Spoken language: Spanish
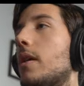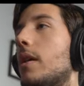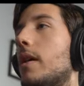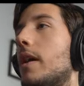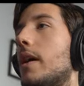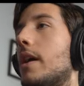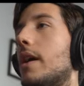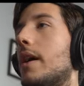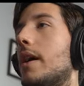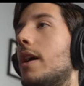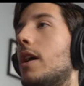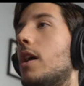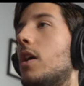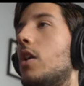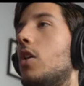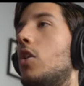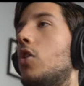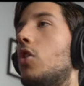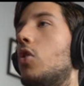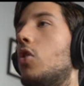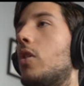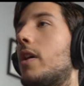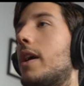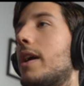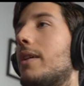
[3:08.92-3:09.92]
eh,
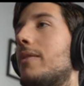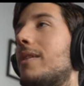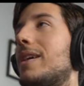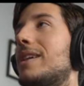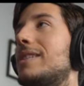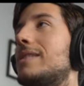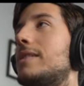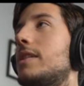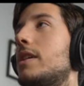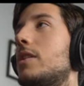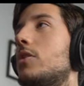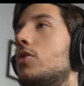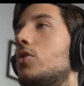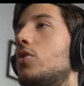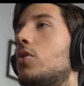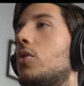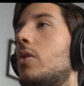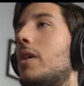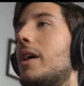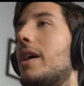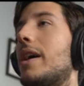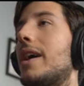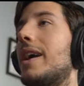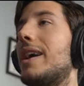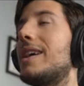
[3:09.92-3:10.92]
lo que va
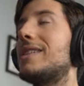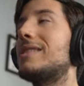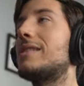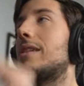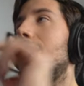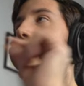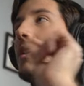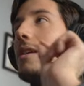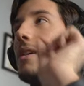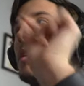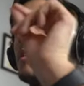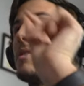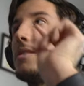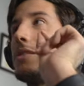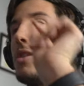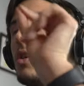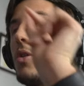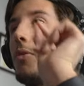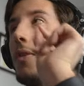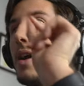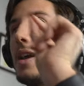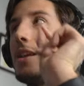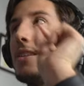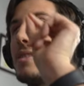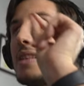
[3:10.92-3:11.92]
haciendo es si lo
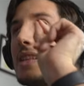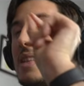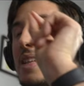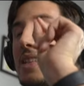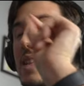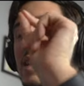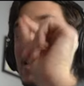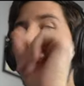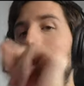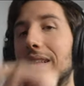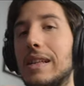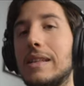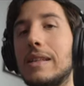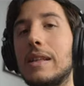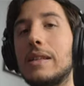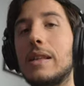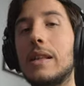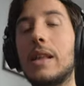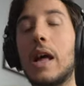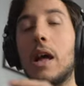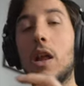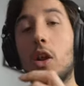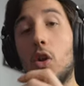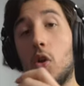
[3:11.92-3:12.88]
veis, ta, ta, ta, ta, ta,